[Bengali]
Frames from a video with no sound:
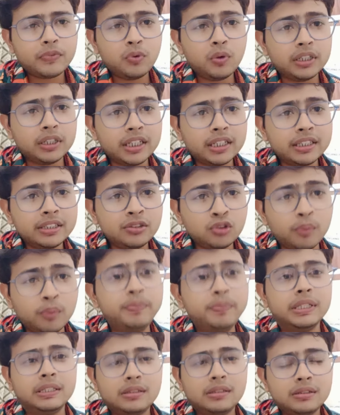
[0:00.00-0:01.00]
দু হাজার
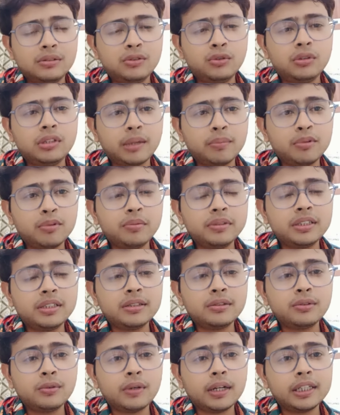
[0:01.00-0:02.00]
চব্বিশ
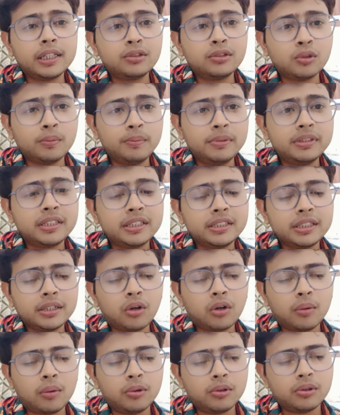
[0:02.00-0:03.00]
ডাব্লিউবিসিএস দু হাজার চব্বিশের যে
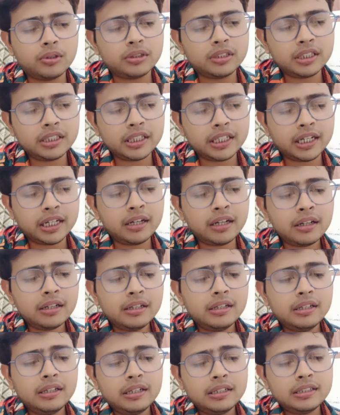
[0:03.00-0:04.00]
খবর হচ্ছে সেটা
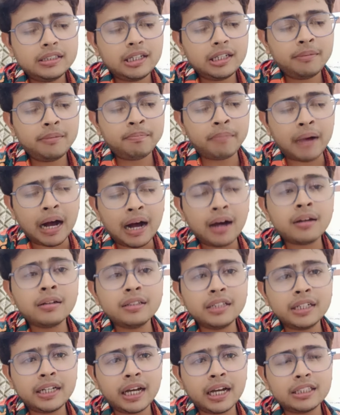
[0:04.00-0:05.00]
যে পার
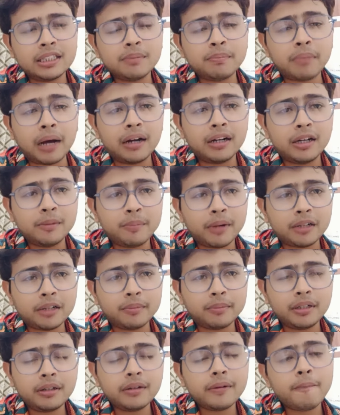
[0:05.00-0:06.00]
যেটা আছে পার
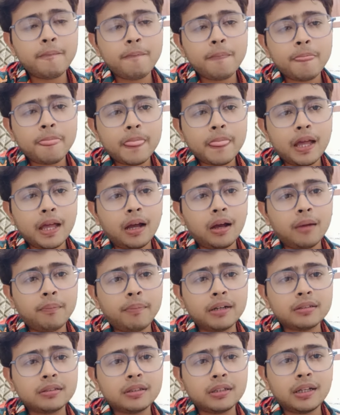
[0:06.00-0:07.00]
ডিপার্টমেন্ট
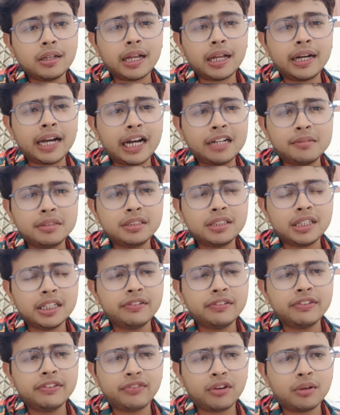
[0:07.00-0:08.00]
পার্সোনাল অ্যান্ড
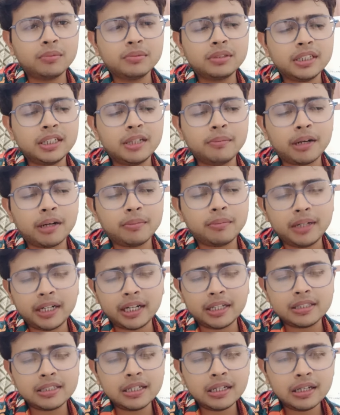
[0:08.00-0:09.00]
অ্যাডমিনিস্ট্রেটিভ রিফর্মস যে
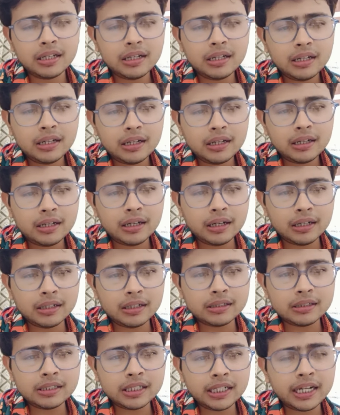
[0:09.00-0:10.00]
ডিপার্টমেন্ট আছে
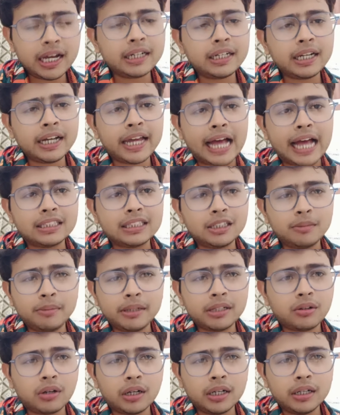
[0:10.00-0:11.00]
সে একটা গ্যাজেট
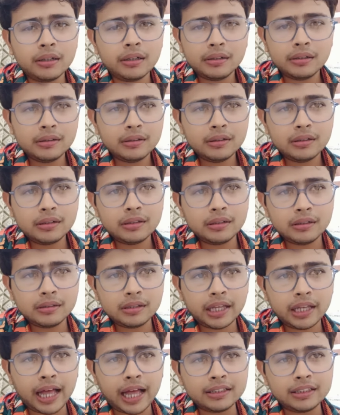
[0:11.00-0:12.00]
বের করে
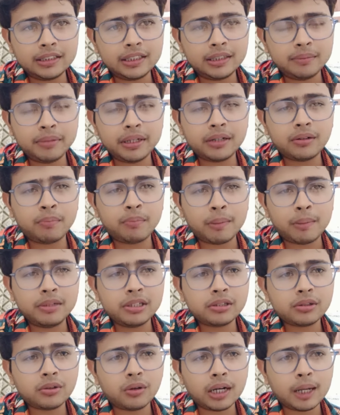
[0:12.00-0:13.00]
সে গ্যাজেট বের
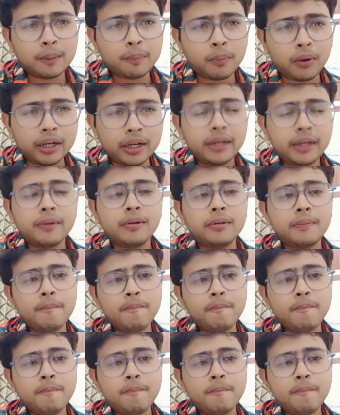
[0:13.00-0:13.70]
পাবলিশ করার পরই